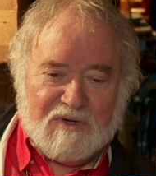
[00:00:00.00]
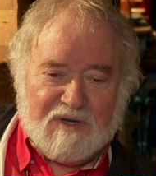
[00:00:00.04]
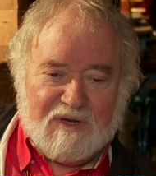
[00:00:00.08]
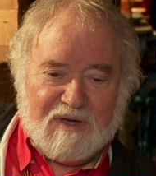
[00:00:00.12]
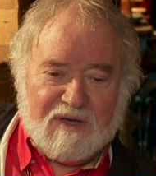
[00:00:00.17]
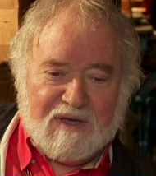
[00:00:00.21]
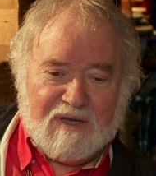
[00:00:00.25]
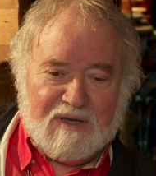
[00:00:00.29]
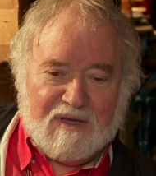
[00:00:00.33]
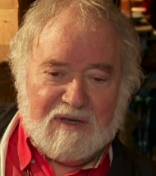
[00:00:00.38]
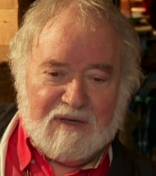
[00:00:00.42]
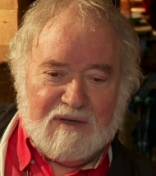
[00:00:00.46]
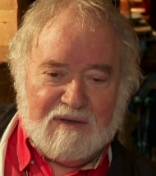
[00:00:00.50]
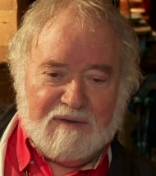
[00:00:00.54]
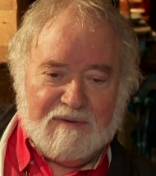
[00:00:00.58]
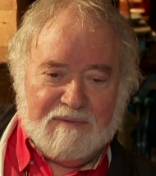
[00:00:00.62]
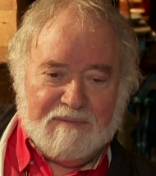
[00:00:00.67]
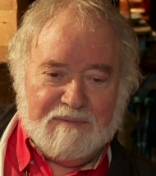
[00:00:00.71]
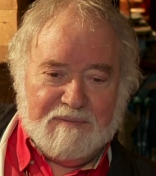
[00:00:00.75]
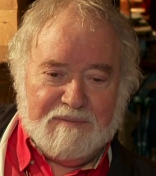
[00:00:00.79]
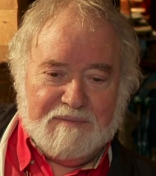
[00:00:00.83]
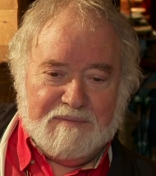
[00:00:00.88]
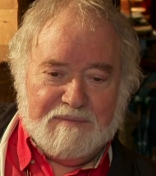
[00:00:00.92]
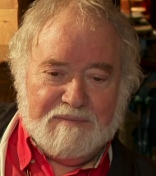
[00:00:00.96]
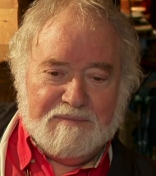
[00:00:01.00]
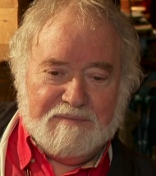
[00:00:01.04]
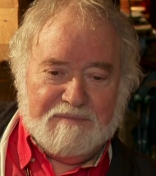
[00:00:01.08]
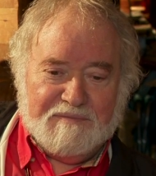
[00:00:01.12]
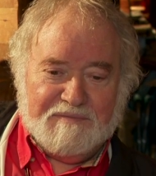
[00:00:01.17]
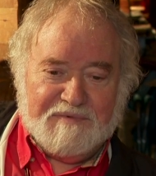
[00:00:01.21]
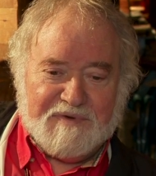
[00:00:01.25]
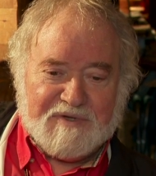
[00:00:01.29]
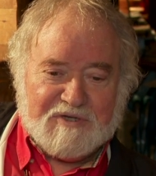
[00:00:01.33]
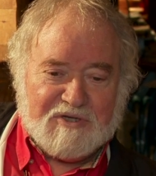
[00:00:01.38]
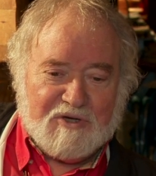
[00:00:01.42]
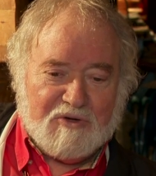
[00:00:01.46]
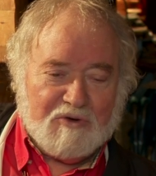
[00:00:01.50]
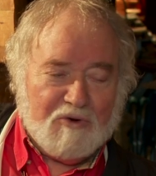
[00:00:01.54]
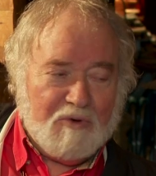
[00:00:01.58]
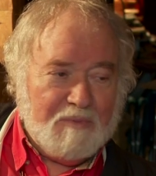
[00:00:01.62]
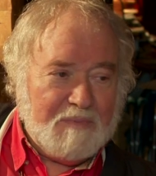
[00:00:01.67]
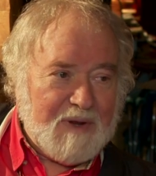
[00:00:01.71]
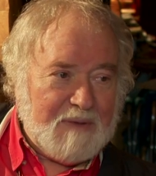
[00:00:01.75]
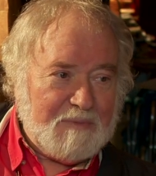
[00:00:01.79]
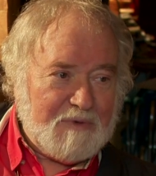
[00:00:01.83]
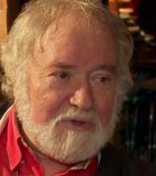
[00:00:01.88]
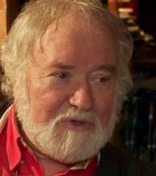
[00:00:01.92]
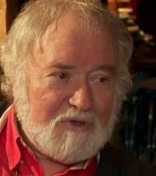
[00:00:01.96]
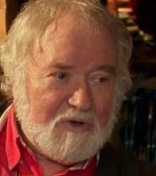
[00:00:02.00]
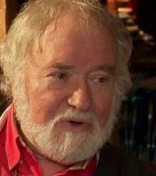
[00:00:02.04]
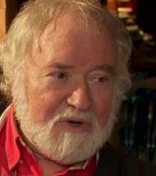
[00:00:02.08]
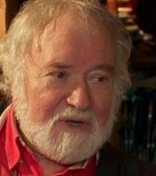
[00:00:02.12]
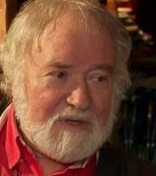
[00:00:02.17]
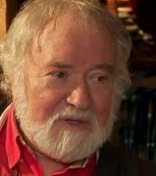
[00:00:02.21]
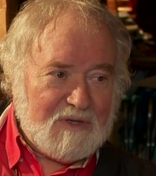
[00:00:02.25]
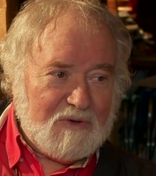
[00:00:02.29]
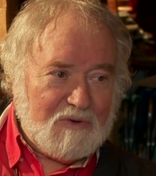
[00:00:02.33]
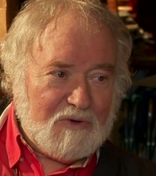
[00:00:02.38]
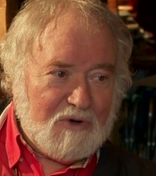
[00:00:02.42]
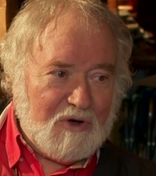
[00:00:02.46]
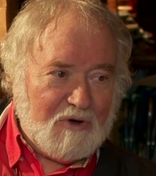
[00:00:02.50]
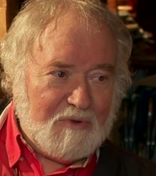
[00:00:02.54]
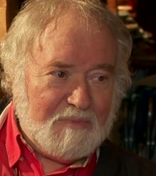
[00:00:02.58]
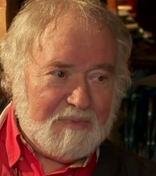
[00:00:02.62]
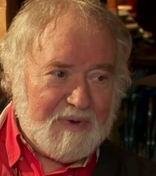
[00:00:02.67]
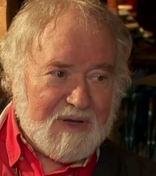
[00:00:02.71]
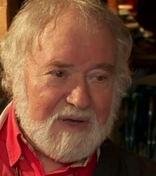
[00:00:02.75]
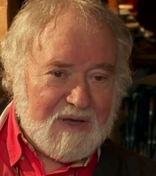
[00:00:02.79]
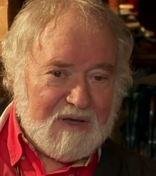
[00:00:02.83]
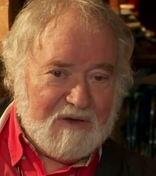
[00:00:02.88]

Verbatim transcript: un che mm, facevano un premio Donna d'Europa,